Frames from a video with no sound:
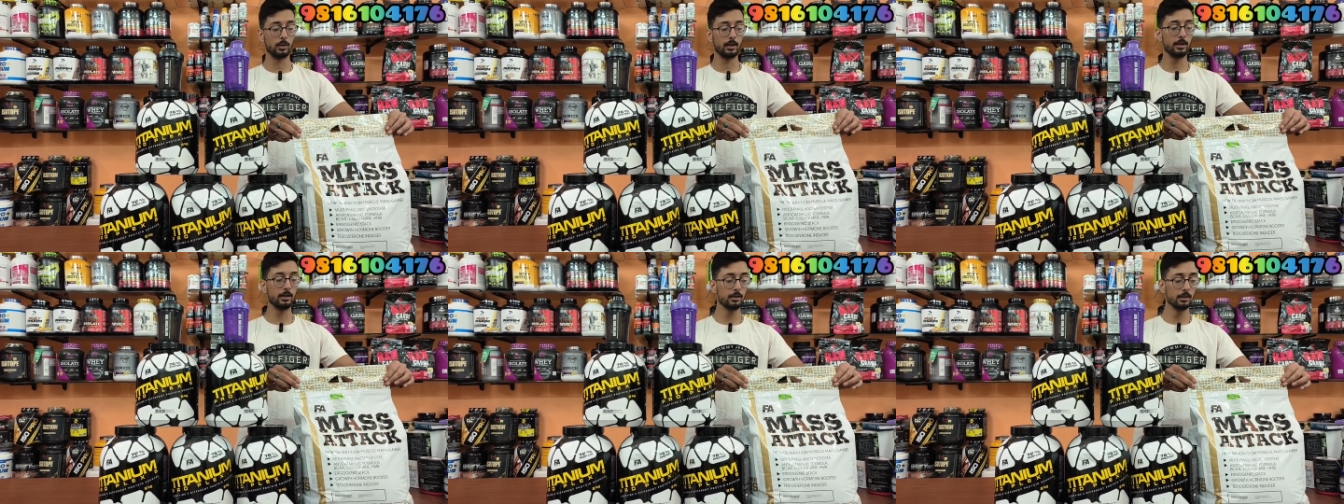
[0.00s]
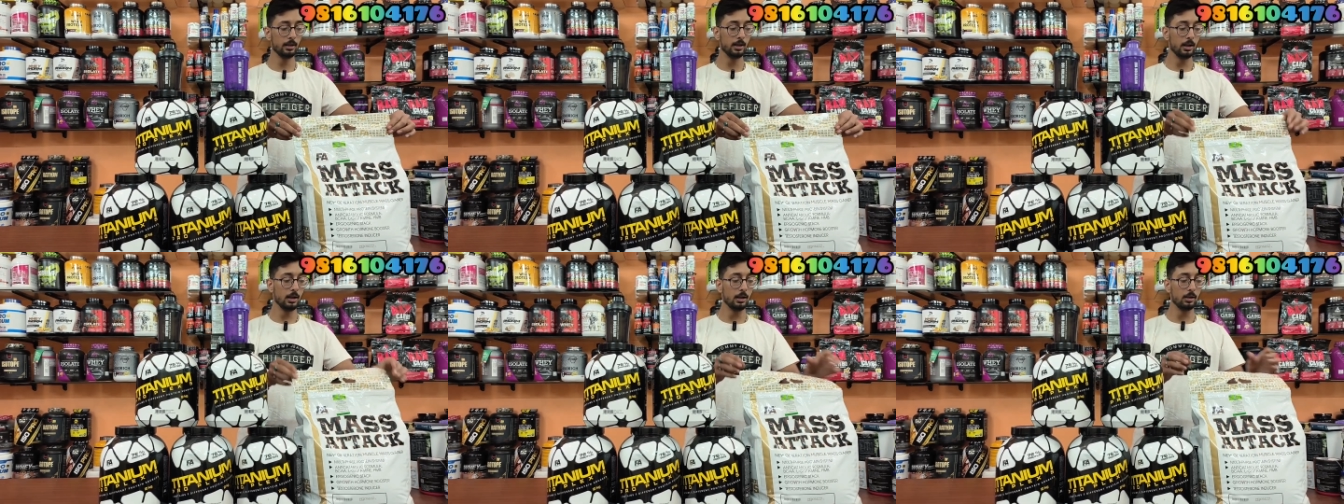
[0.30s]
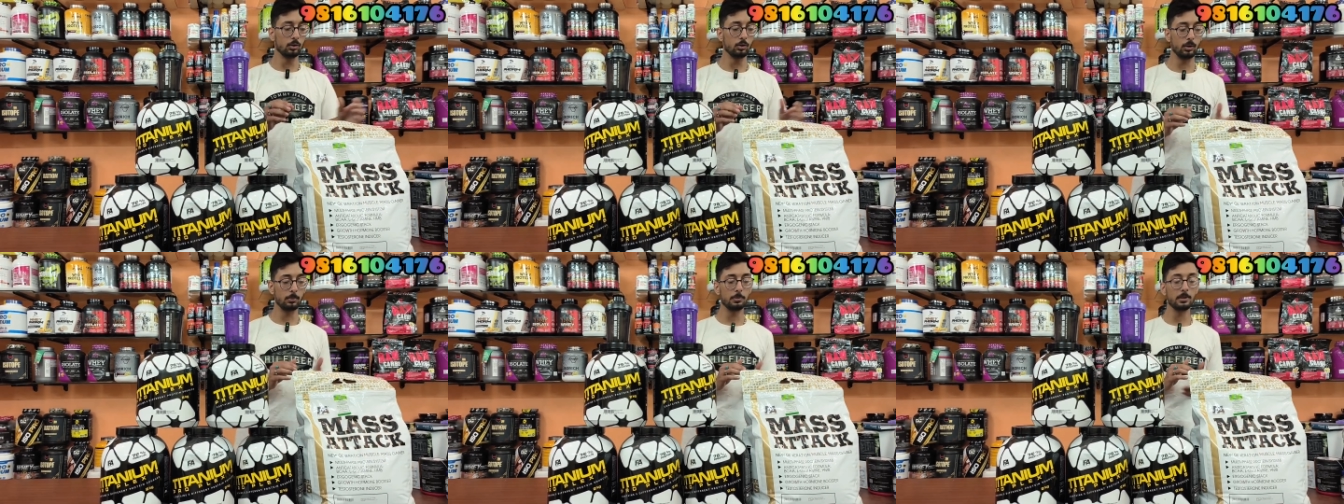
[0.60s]
प्रोटीन
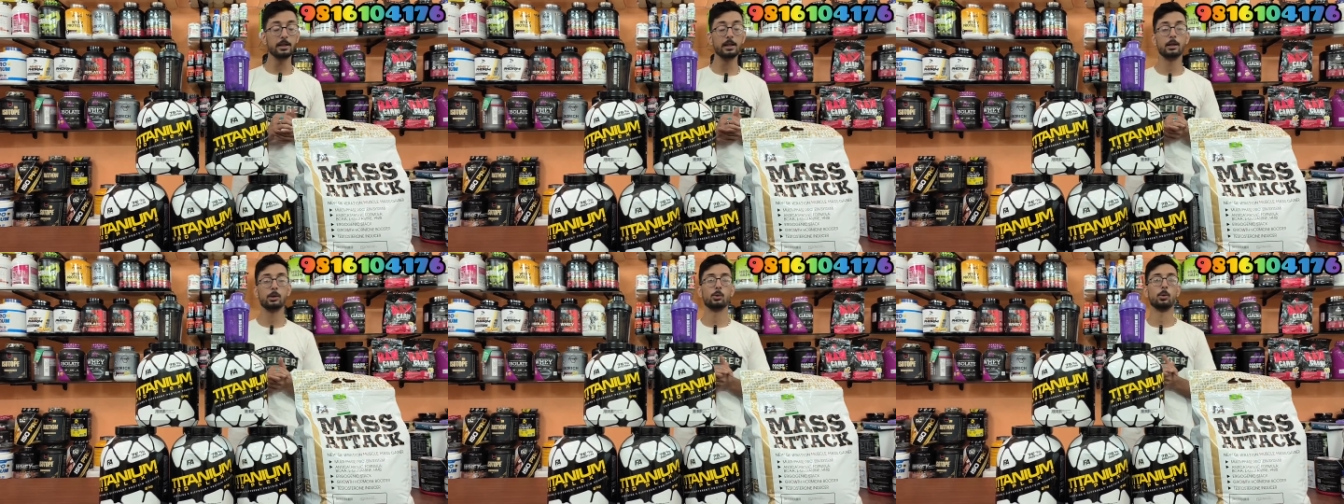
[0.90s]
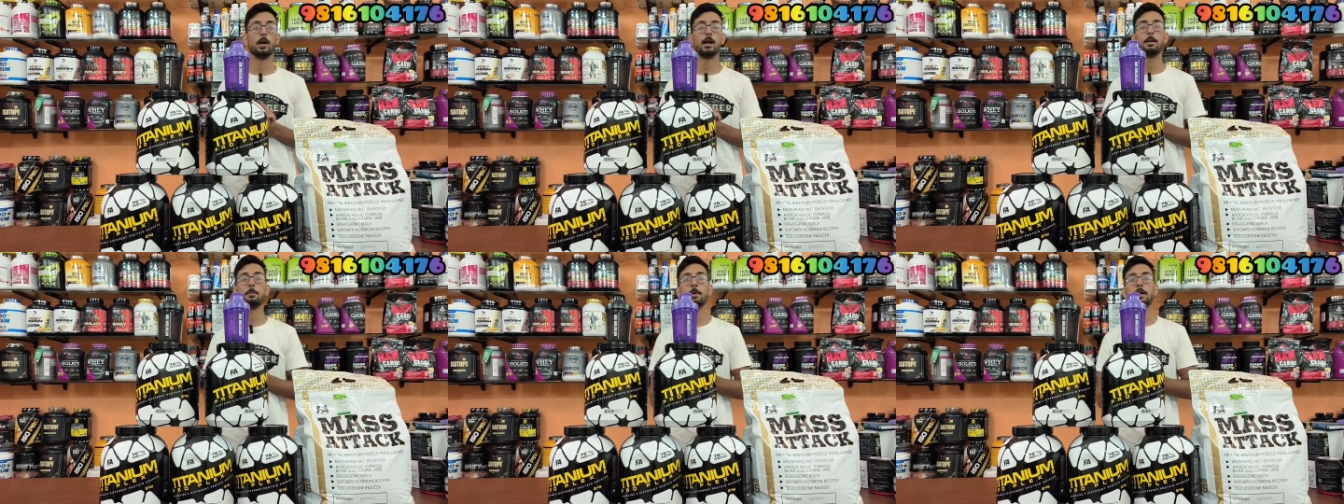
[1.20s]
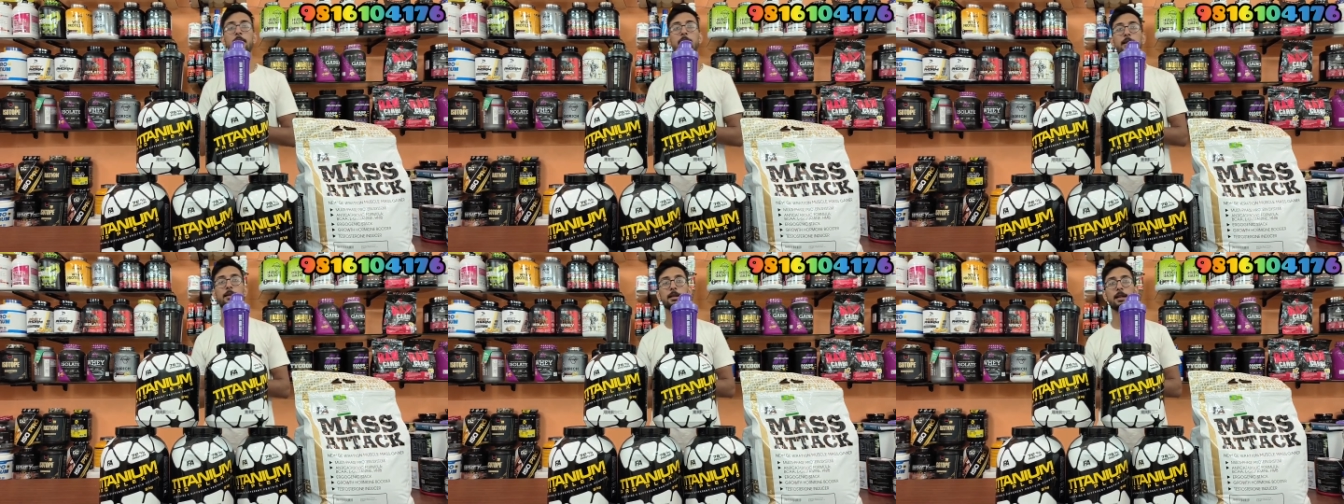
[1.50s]
तो अपनी
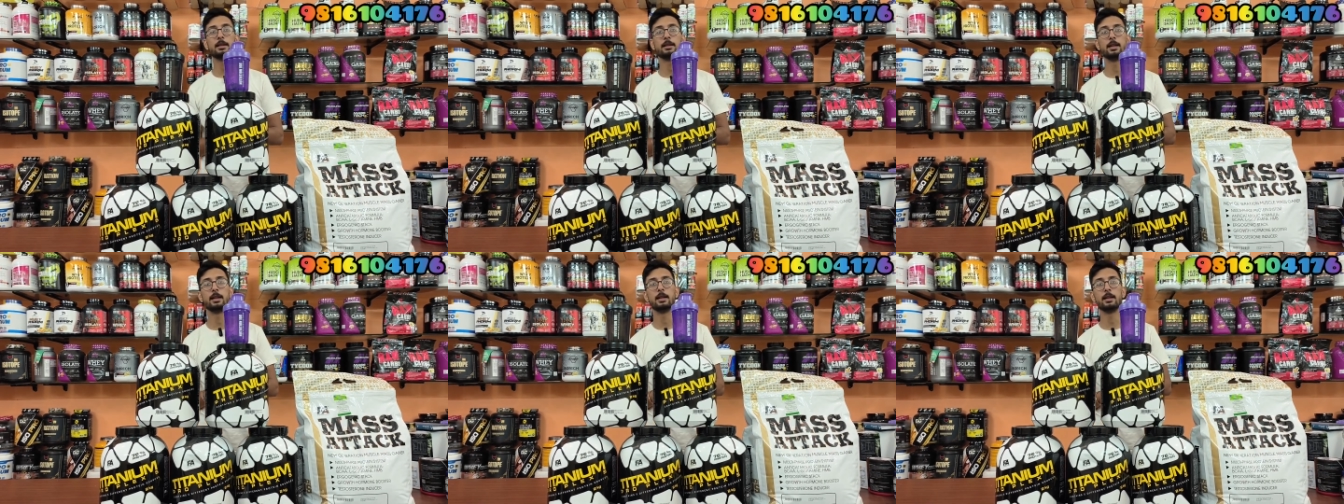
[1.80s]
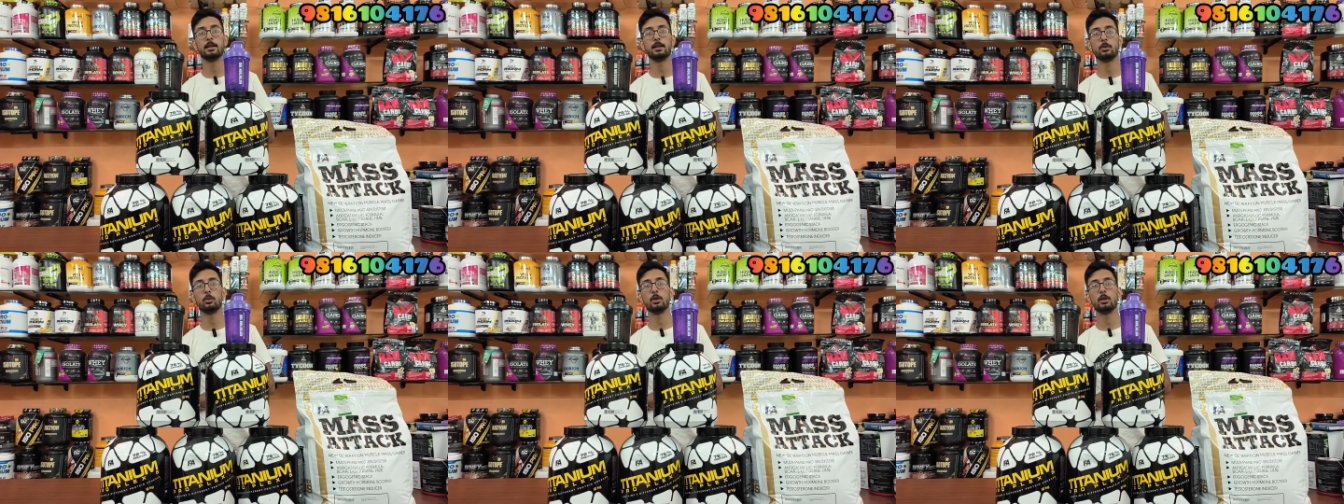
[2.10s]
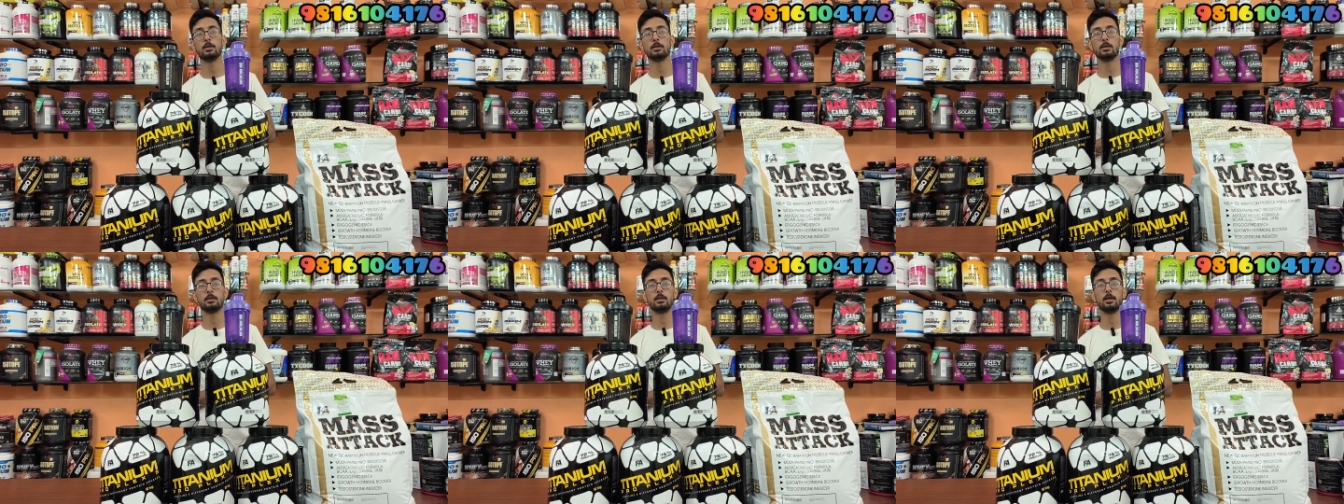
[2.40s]
रिक्वायरमेंट के साथ गेनर को
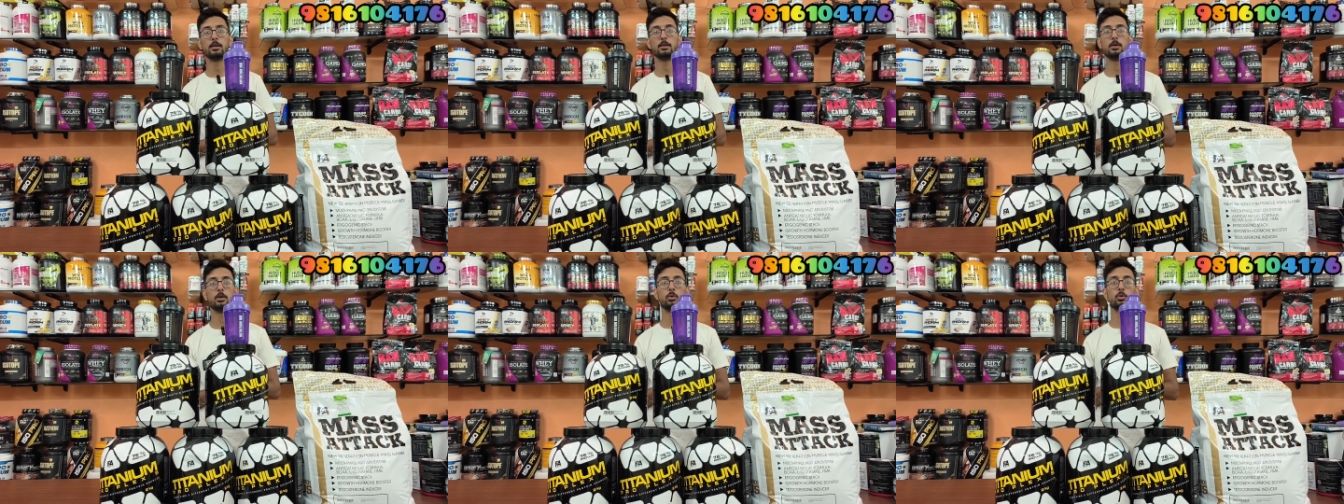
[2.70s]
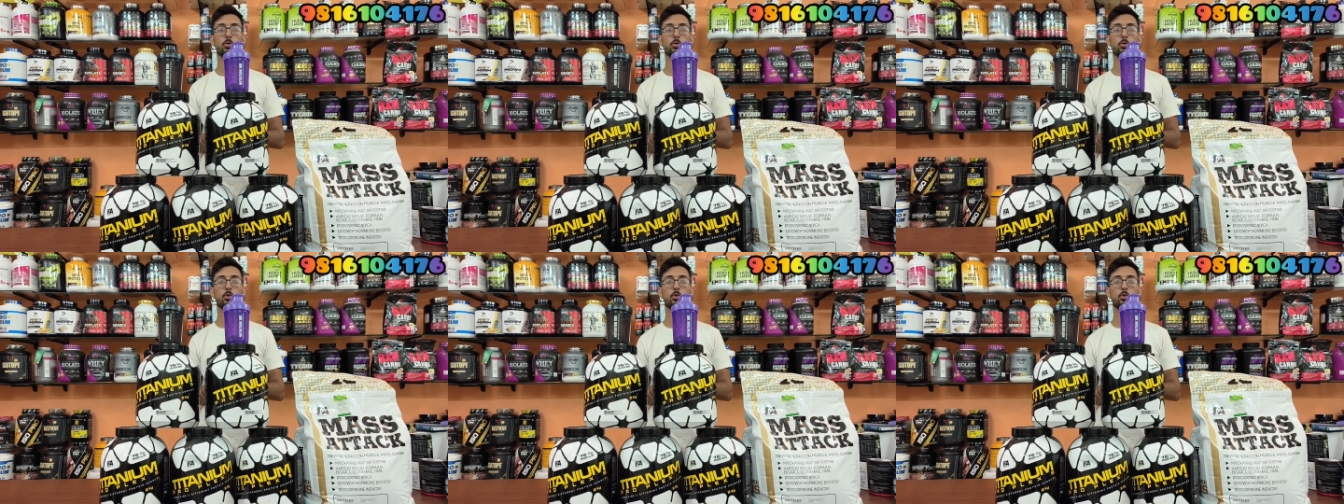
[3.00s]
ले सकते हैं जो,